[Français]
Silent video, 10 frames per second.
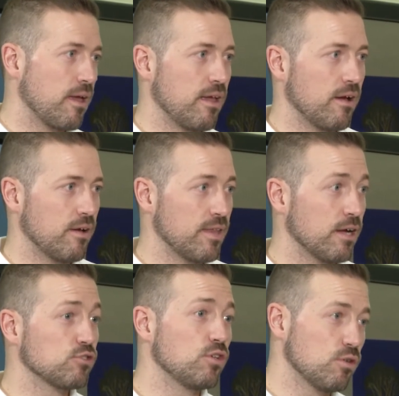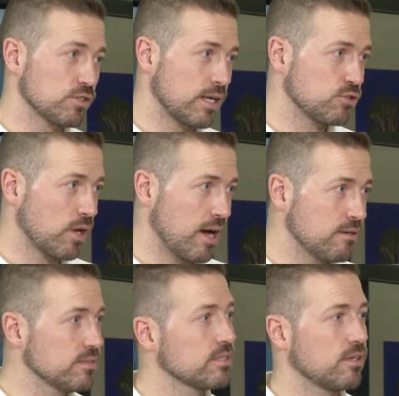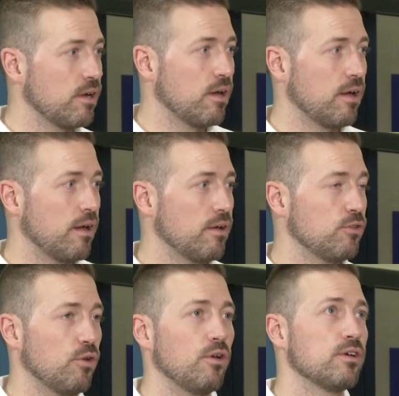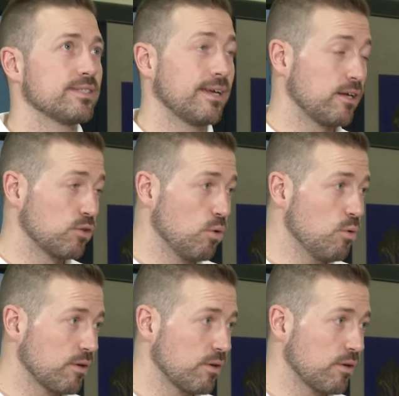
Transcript: Et dans une course d'endurance de cinq tours,